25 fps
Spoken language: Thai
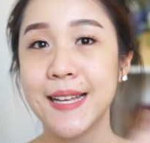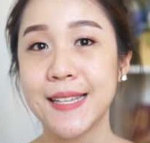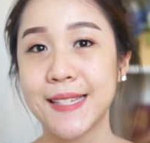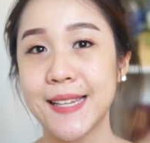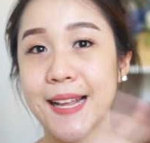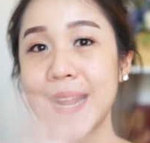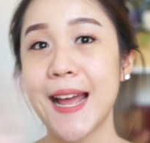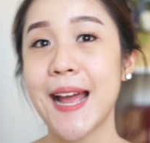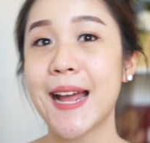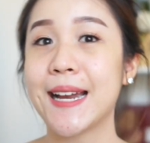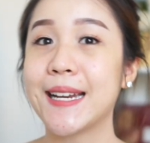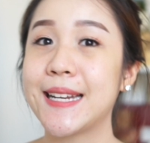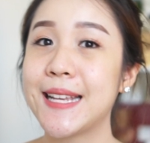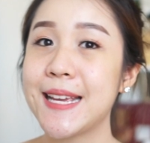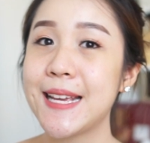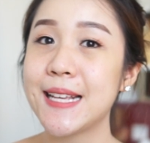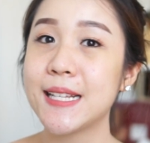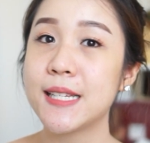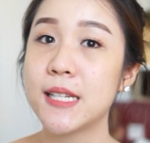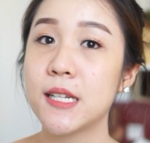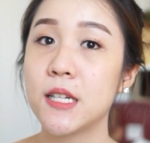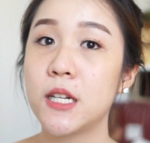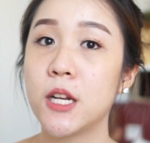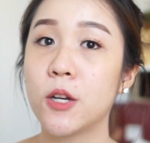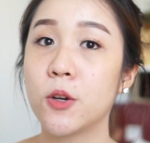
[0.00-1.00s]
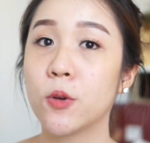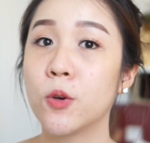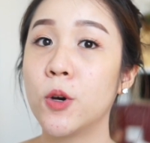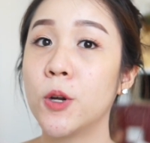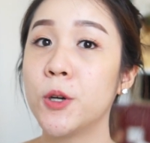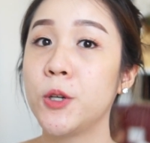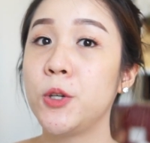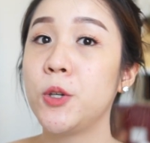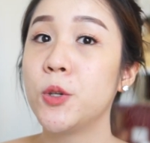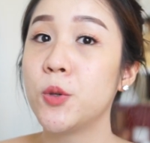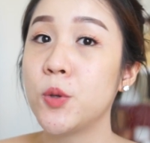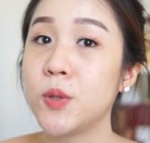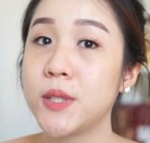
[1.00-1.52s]
สถานที่ซื้อเดี๋ยวทุกคน
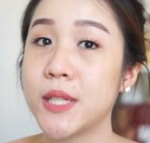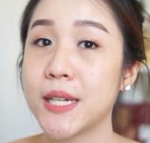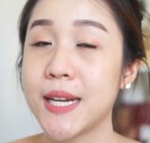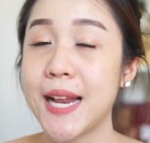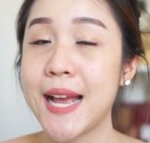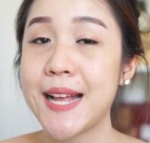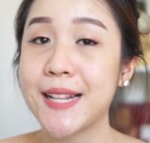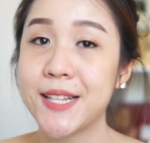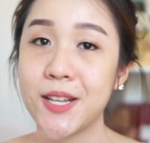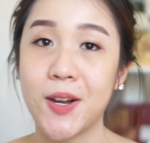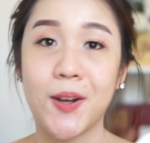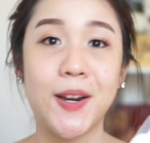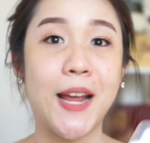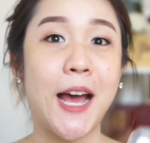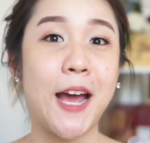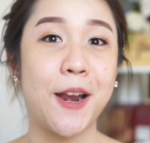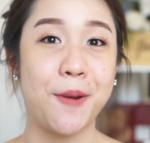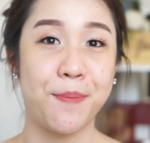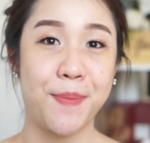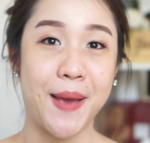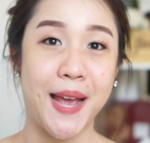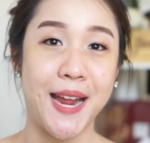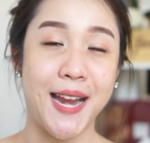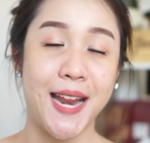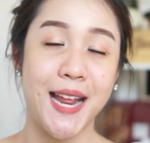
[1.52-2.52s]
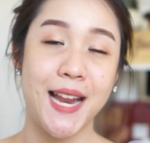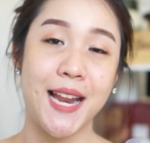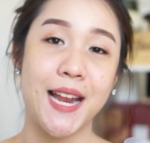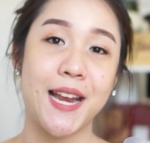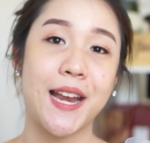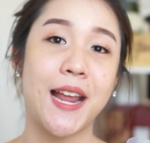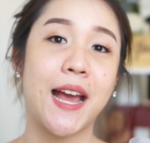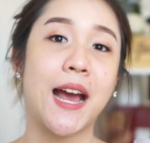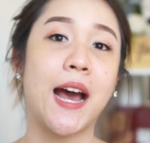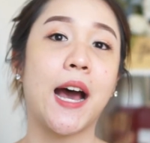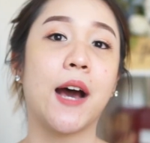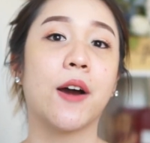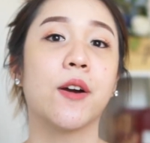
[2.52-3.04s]
ดูจากหน้าจอถัดไปได้เลย
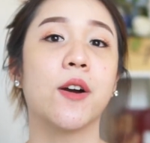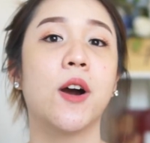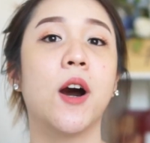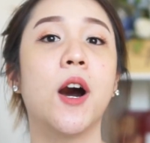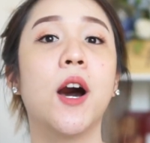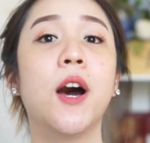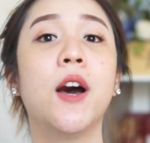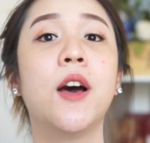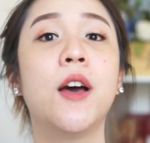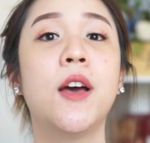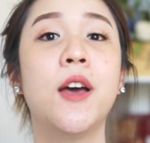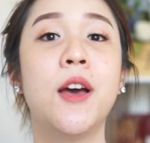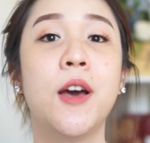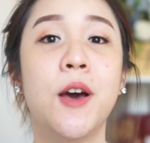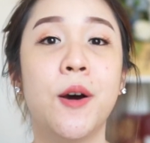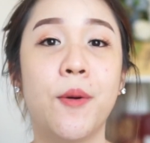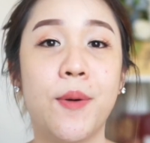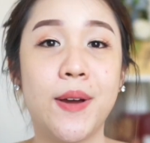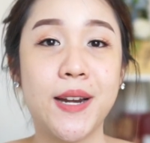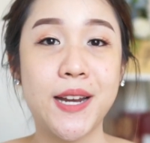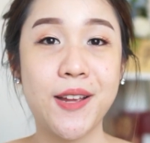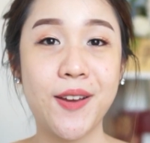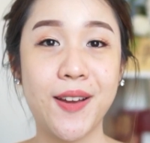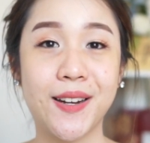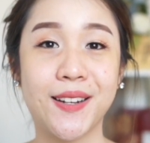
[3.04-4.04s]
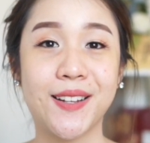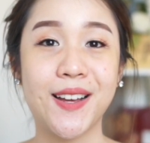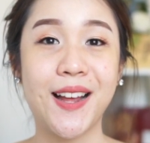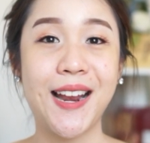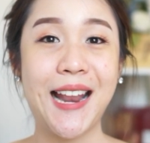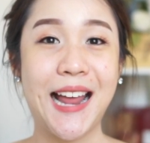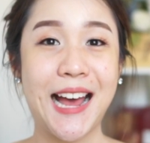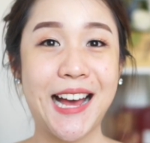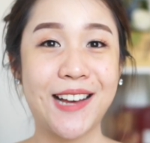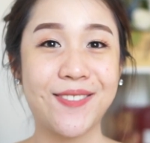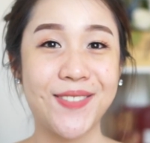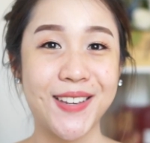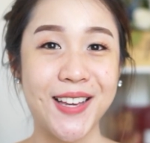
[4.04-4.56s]
นะคะ ก็วันนี้ขวัญก็
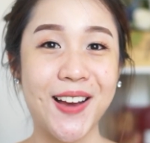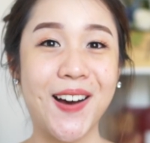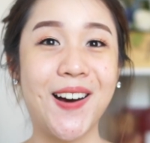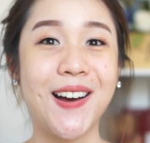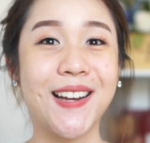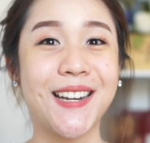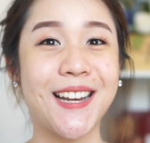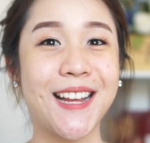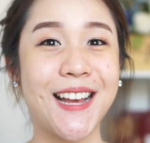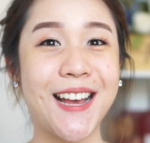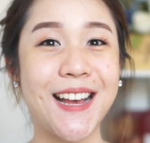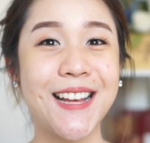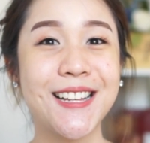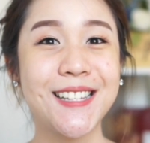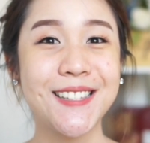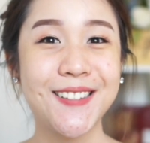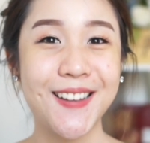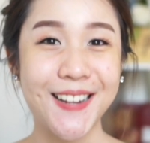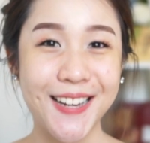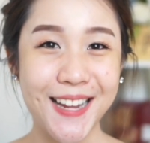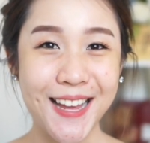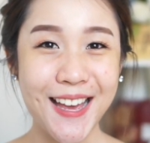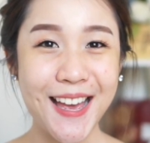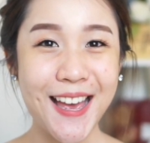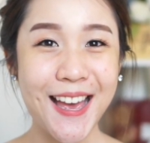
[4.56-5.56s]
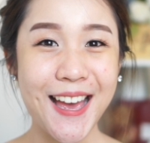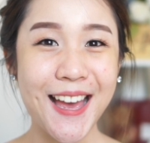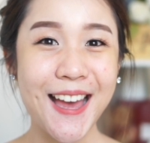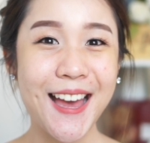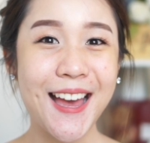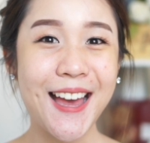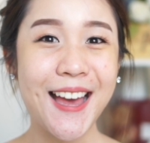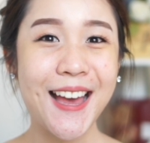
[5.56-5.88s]
ลาไปก่อนนะคะ สวัสดีค่ะ